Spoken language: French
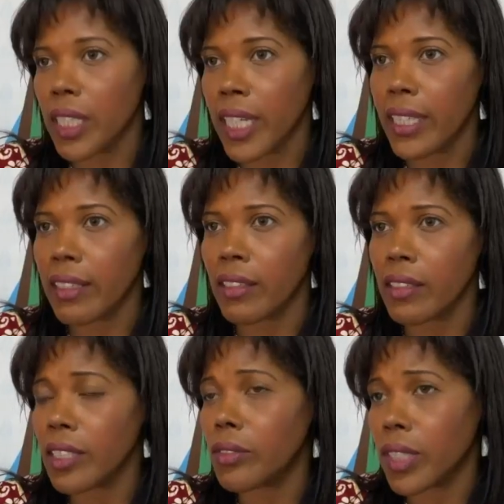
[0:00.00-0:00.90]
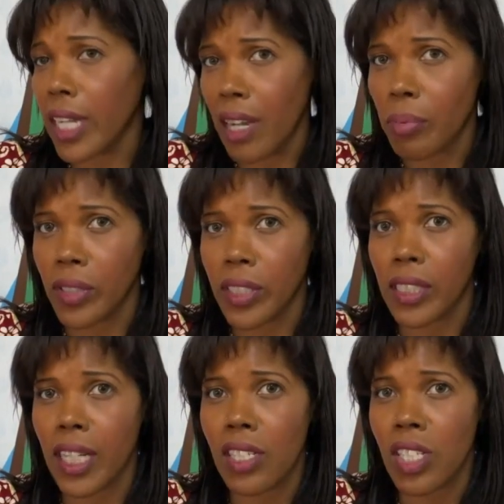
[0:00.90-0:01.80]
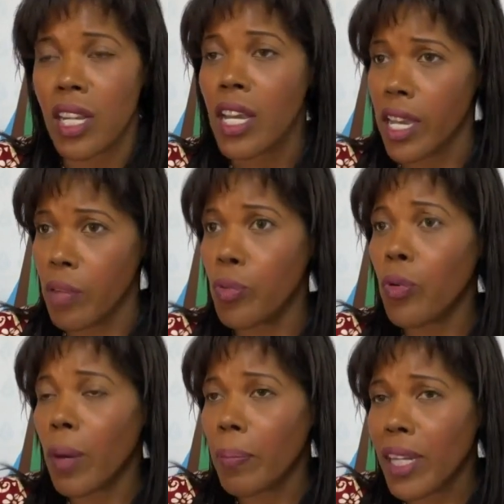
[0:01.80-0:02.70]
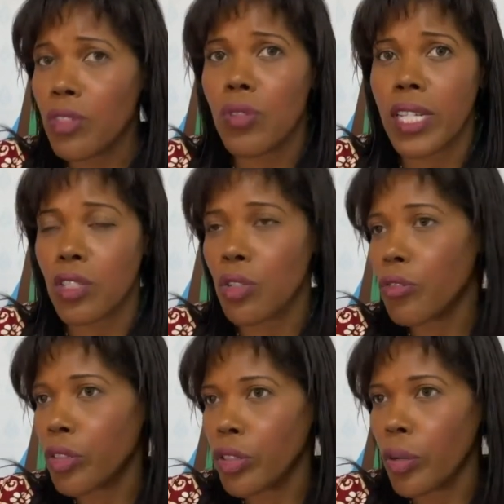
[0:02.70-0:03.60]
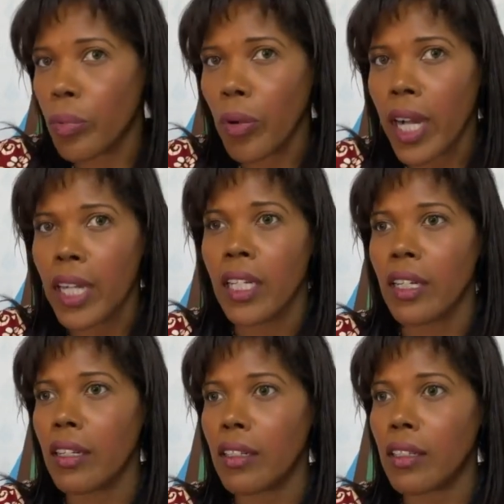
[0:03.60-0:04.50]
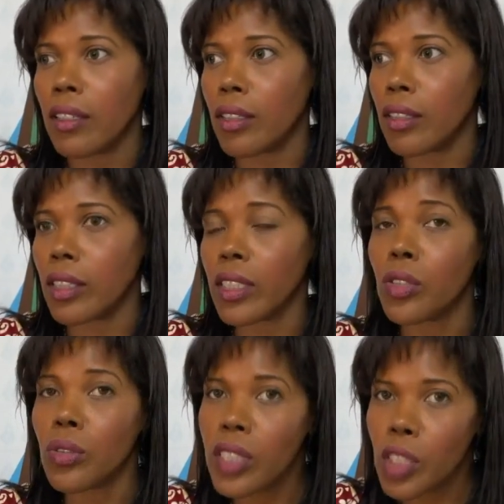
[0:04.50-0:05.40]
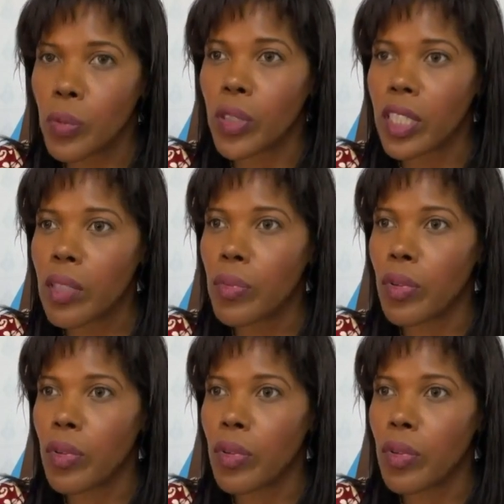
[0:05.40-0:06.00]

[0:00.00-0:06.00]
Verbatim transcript: en alternance, contrat d'apprentissage et pourquoi pas sur les offres d'emploi euh, qui sont disponibles